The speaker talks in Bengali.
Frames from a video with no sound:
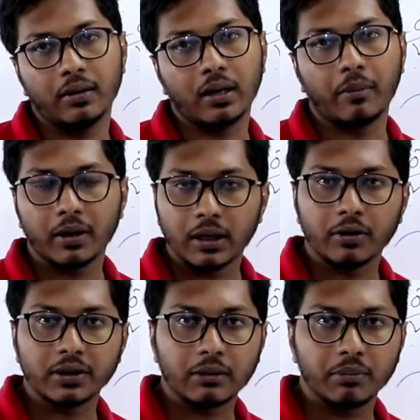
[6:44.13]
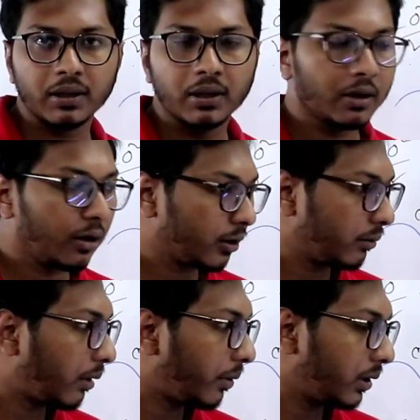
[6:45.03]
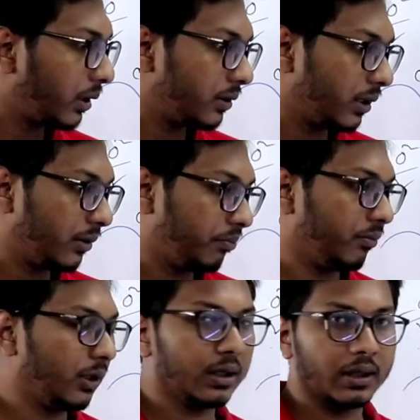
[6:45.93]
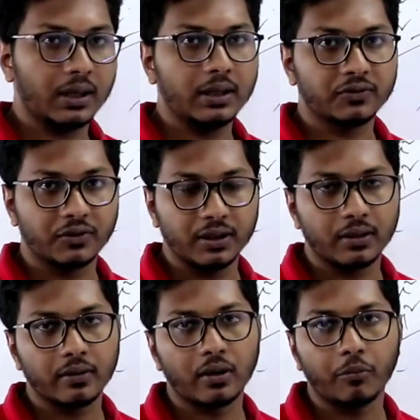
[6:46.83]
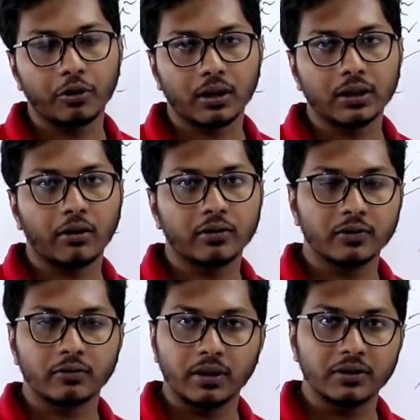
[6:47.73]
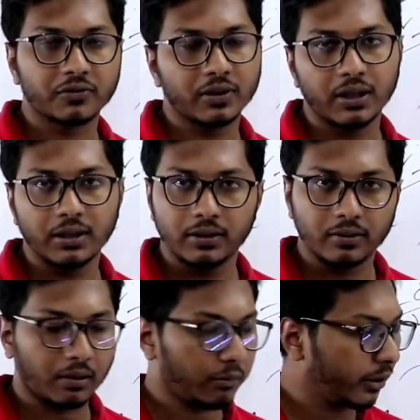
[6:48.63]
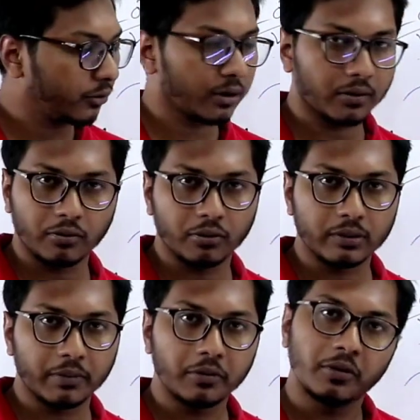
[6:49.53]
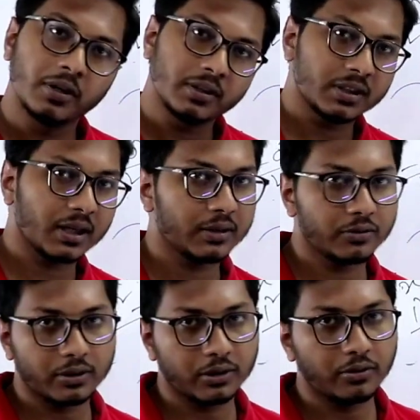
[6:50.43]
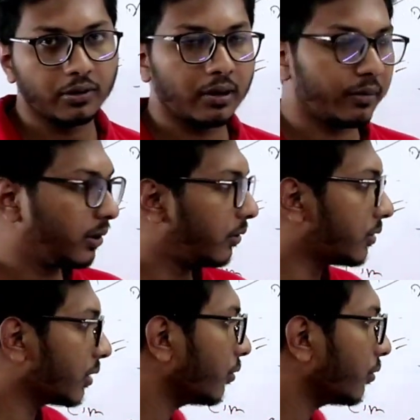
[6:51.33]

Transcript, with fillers: নাম্বার দেওয়া থাকবে অথবা আমাদের এই যে স্ক্রিনের যে নম্বরটা দেওয়া রয়েছে তোমরা স্ক্রিনেই নাম্বারে নম্বরে যোগাযোগ করতে পারো সেখানে যোগাযোগ করলেও আমাদের হচ্ছে